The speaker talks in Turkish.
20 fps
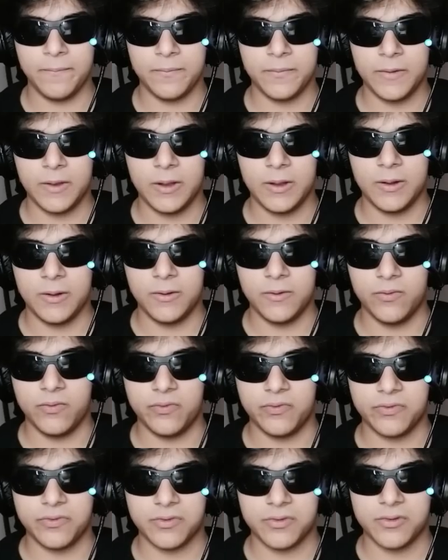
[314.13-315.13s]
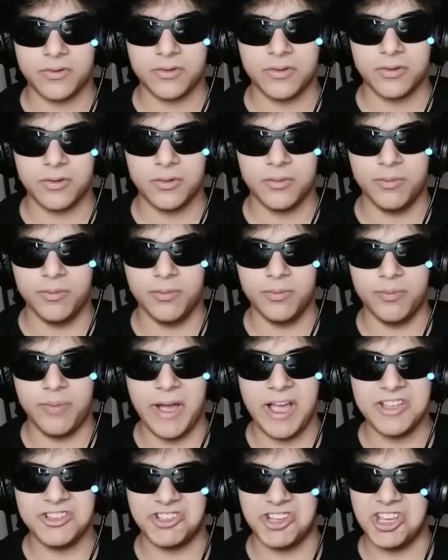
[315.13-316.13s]
veya ne bileyim Asya'ya bakalım bir.
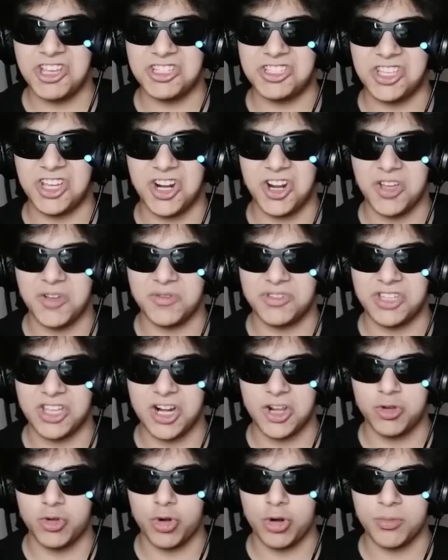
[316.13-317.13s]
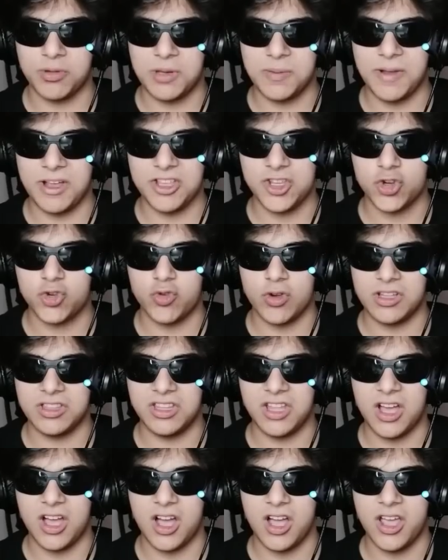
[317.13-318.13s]
Bence Orada sana bitiyor. sana diyorum ki bence şu
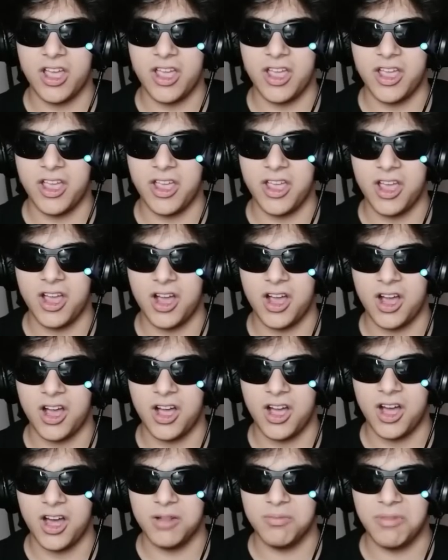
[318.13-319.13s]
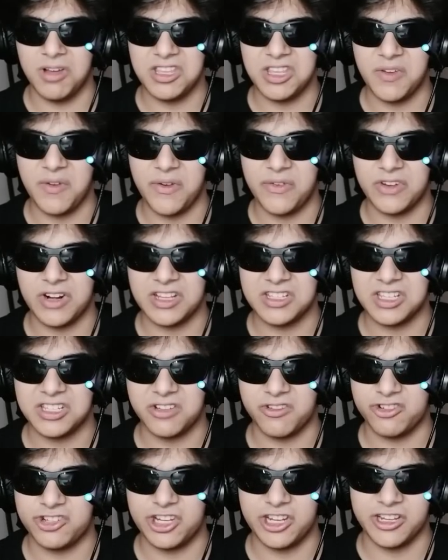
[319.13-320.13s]
anda e, Almanya ve Fransa
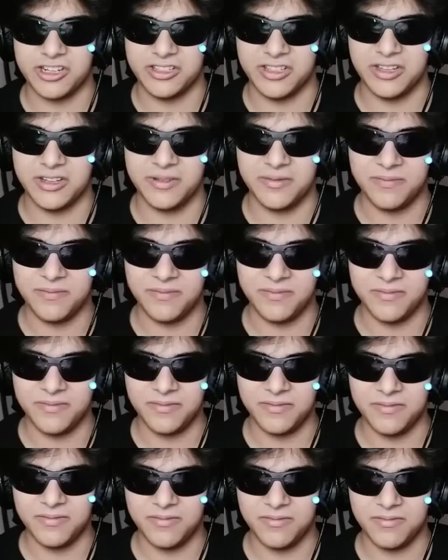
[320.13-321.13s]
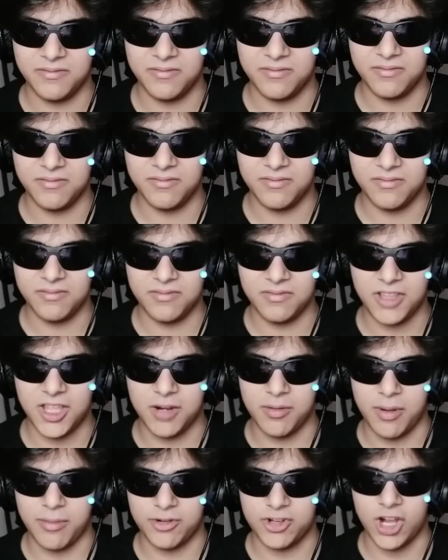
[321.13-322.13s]
savaşa girdi.
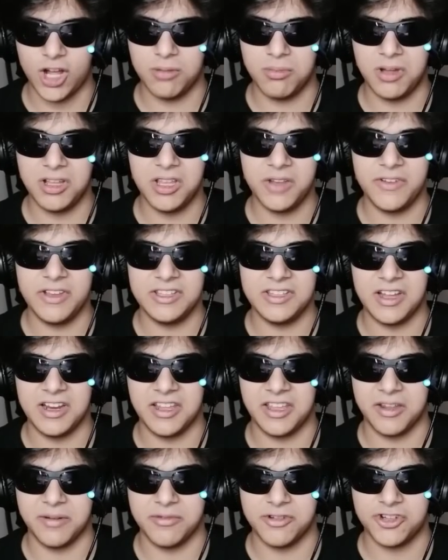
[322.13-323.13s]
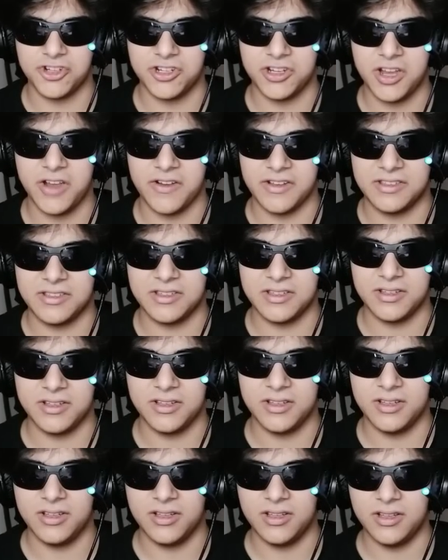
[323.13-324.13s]
Girmemiş. Almanya ve İtalya girmiş. Evet.
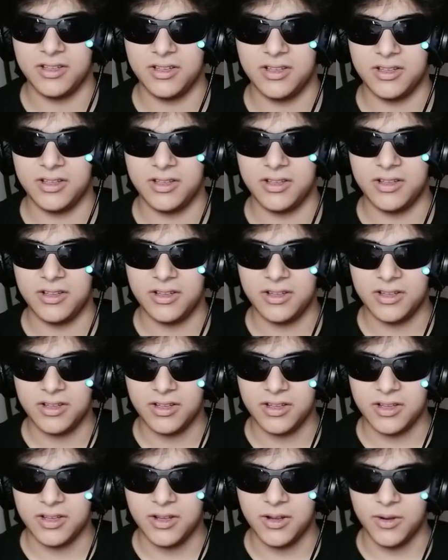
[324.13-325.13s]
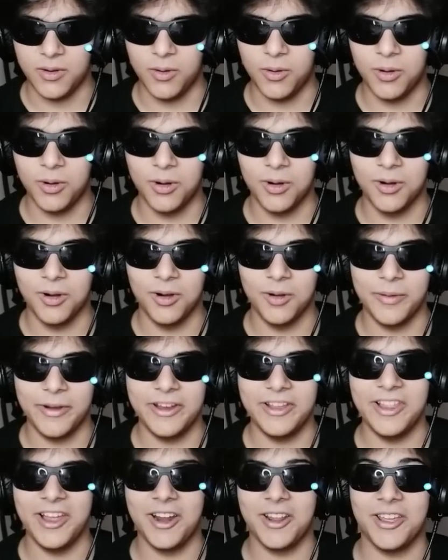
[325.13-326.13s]
Almanya ve İtalya. Oo
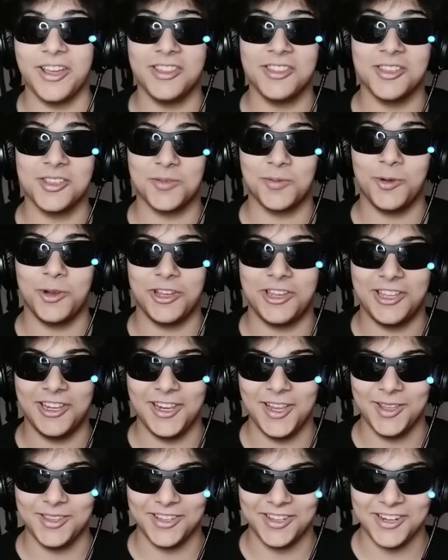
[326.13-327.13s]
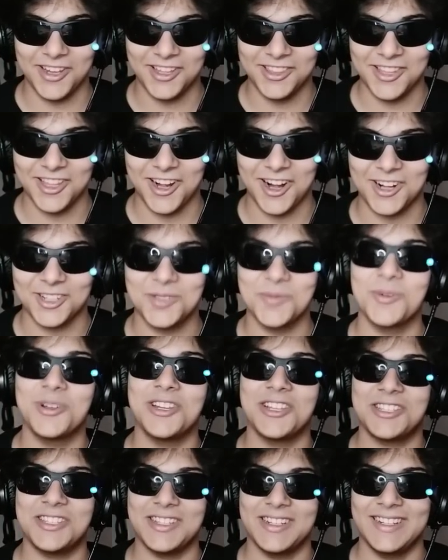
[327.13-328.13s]
beyler yalnız Oo. bu ikiliyi tanıyanlar artı
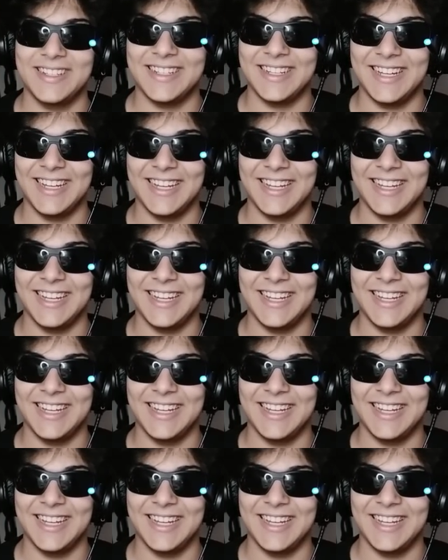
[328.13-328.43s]
birlesin.